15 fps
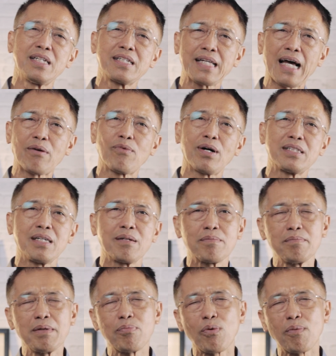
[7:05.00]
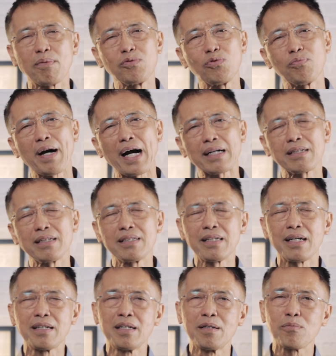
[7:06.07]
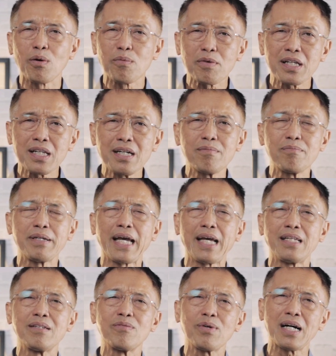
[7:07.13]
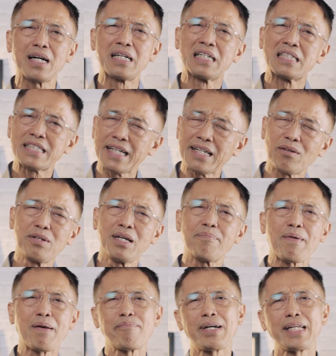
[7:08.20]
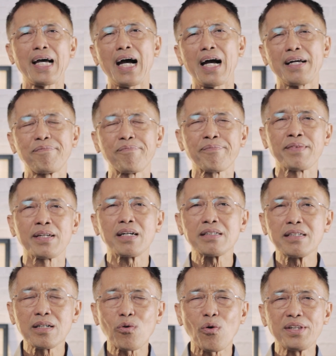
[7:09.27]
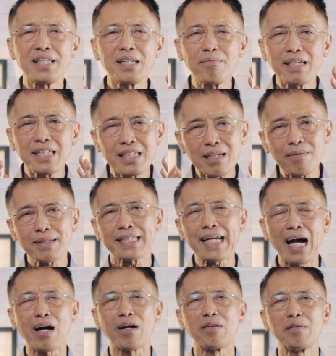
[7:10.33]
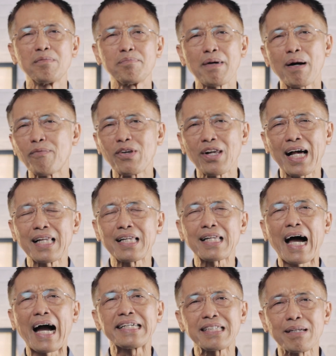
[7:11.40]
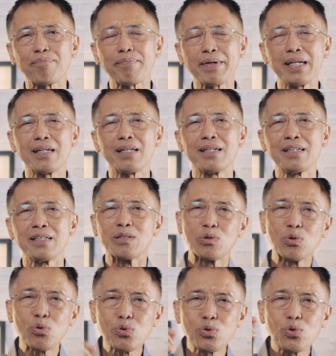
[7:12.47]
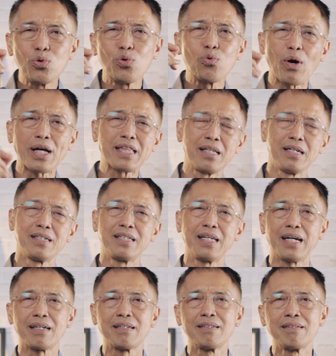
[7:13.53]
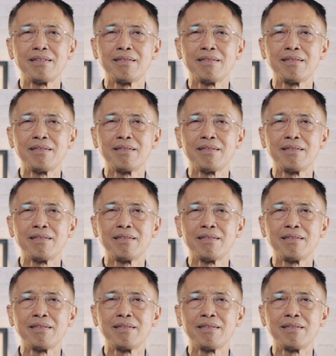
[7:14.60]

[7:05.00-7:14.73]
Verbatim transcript: นเนี่ยเมื่อผมอายุมากขึ้นเนี่ยผมก็เริ่มเห็นว่าสิ่งเหล่านี้เป็นไปได้ก็คือคนที่ไม่เชื่อพระเจ้ามาเวลาหลายสิบปีอยู่ๆวันหนึ่งเนี่ย